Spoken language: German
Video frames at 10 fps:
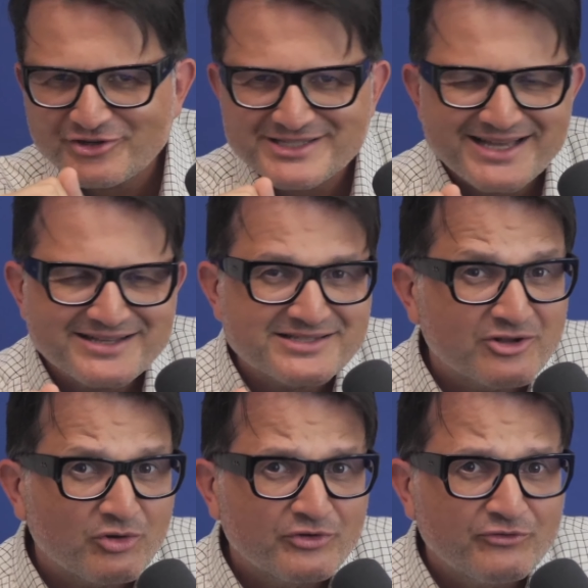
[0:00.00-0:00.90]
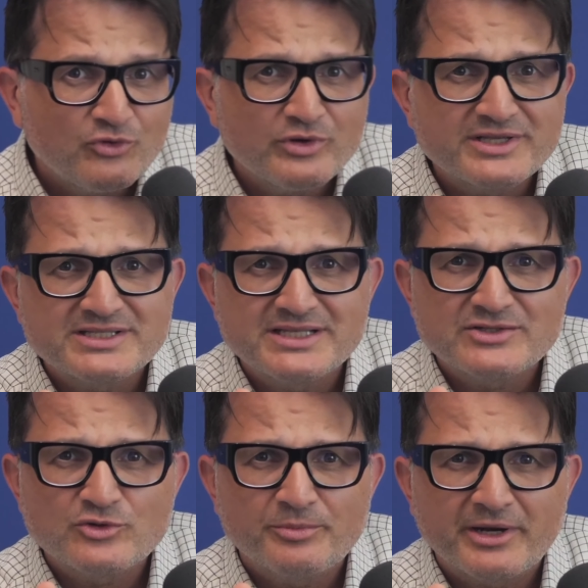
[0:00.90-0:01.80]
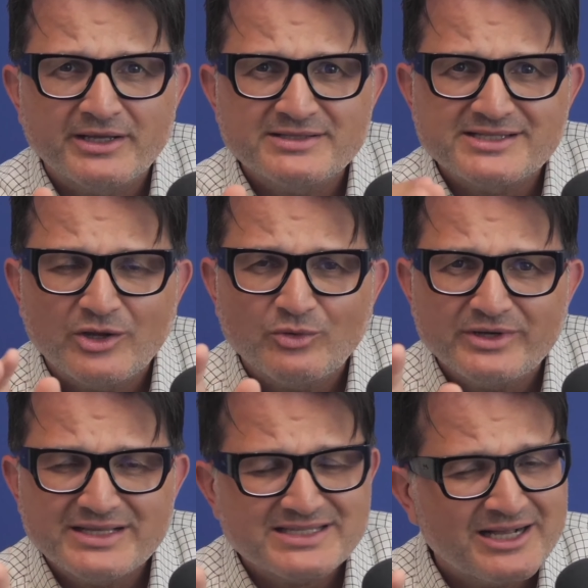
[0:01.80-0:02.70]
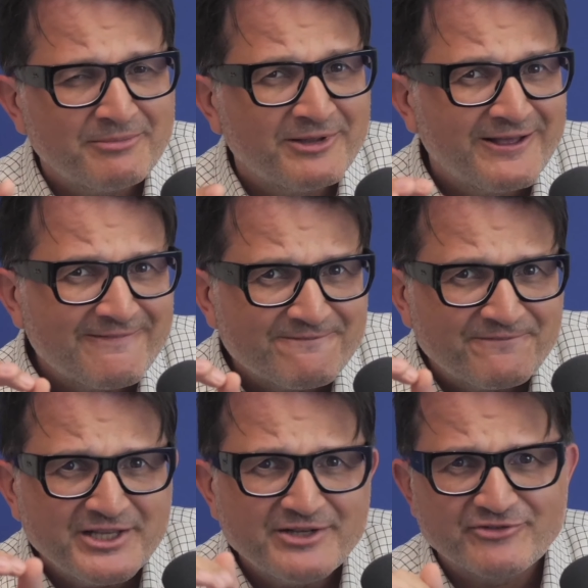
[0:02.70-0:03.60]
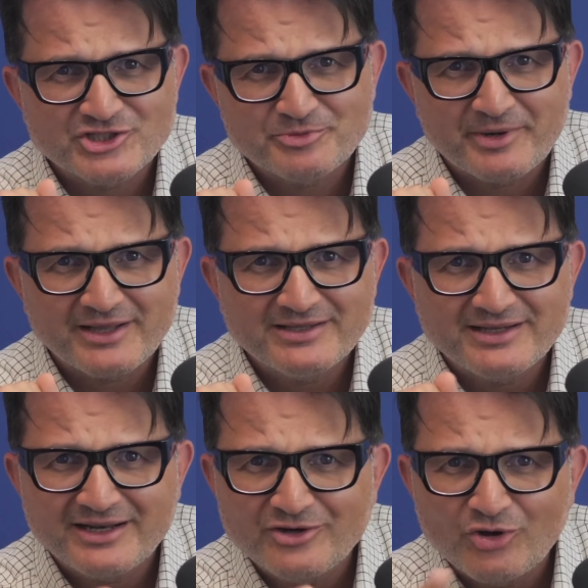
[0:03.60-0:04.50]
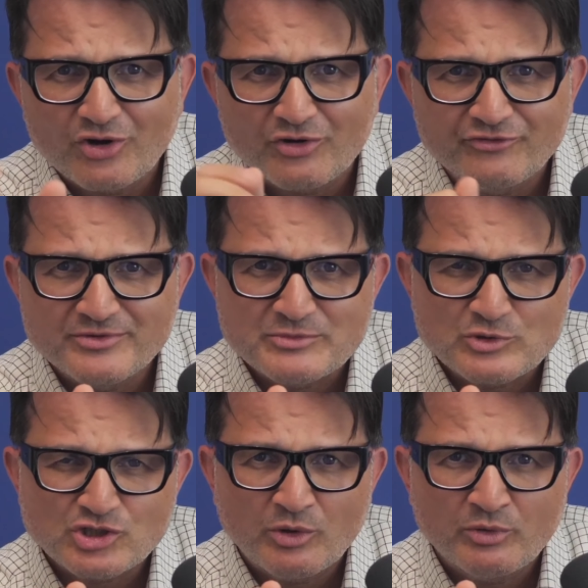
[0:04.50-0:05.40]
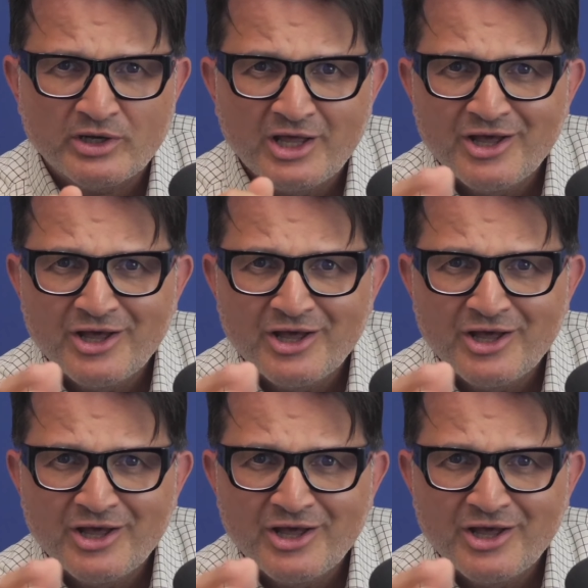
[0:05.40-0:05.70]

erste Rendezvous ist es übrigens genau deshalb vielversprechend, einen Horrorfilm zu schauen